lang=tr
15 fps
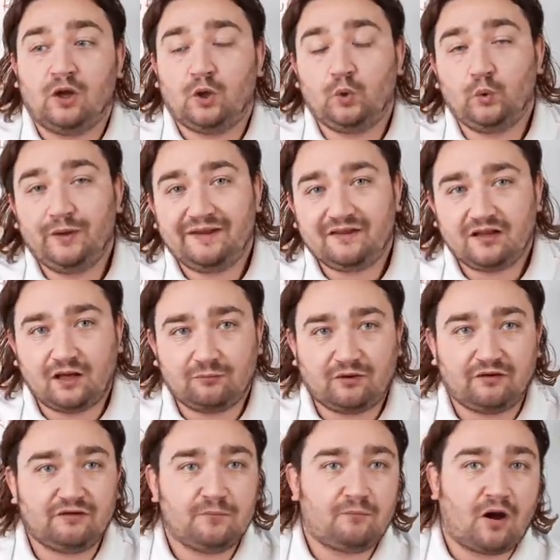
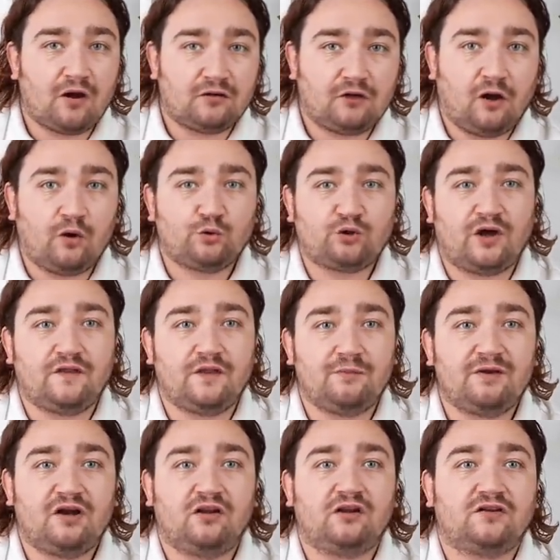Luindama ve Markao
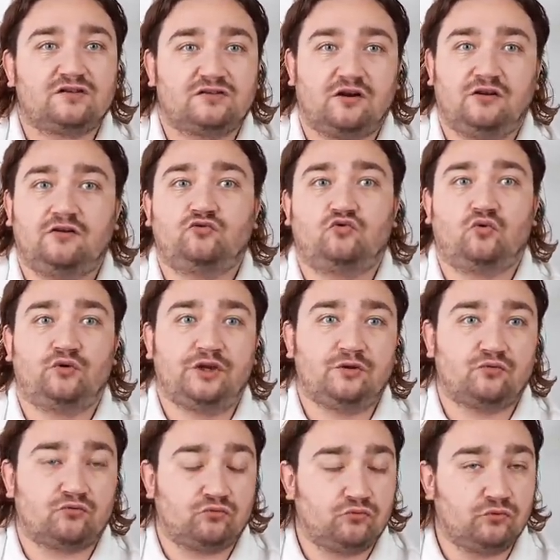tandemi Galatasaray'da çok iyi
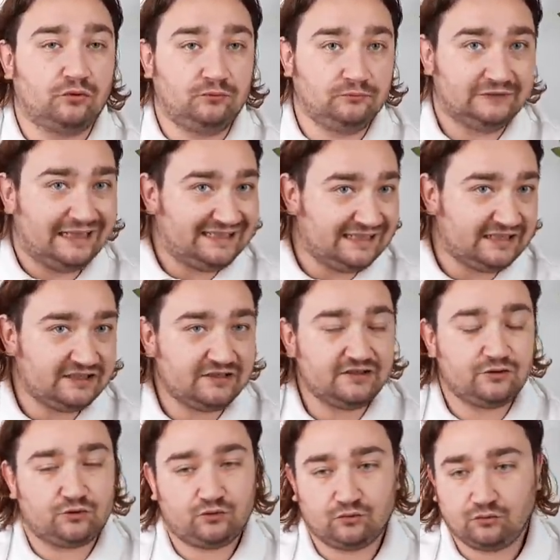tuttu.
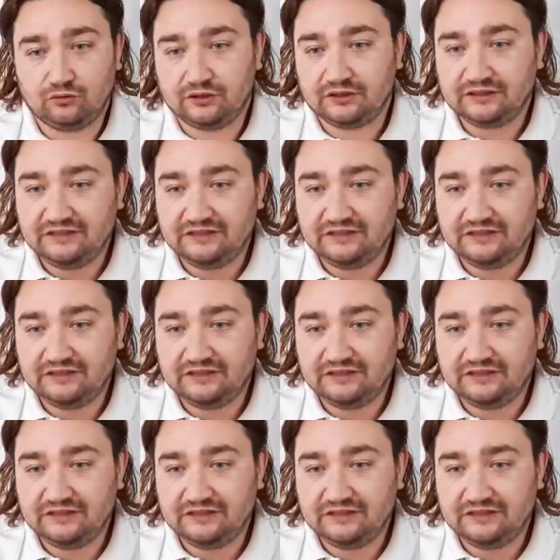Nedeni şu.